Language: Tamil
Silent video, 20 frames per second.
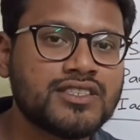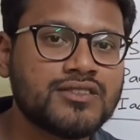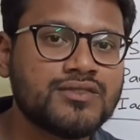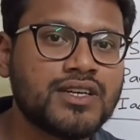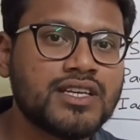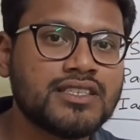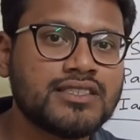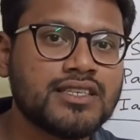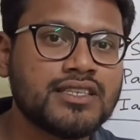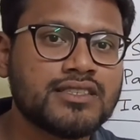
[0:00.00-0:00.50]

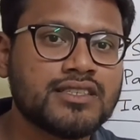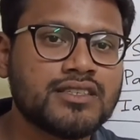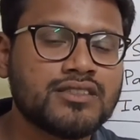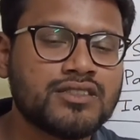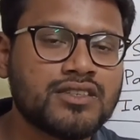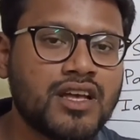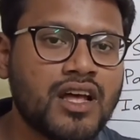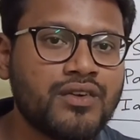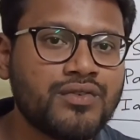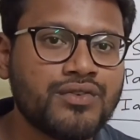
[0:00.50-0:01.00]

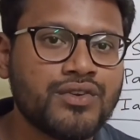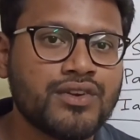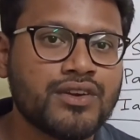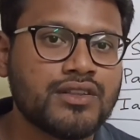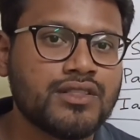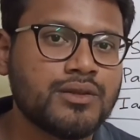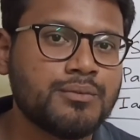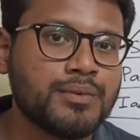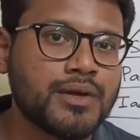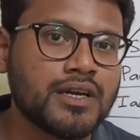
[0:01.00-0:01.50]
விர்ச்சுவலைசேஷன்
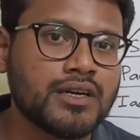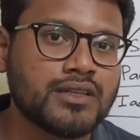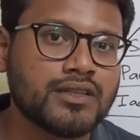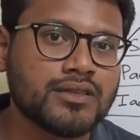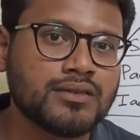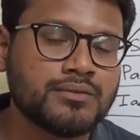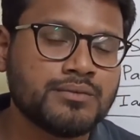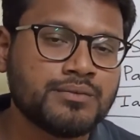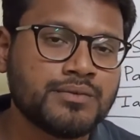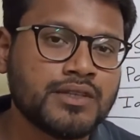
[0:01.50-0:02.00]
சாஃப்ட்வேர் வந்து
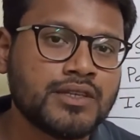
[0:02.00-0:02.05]
பார்க்குது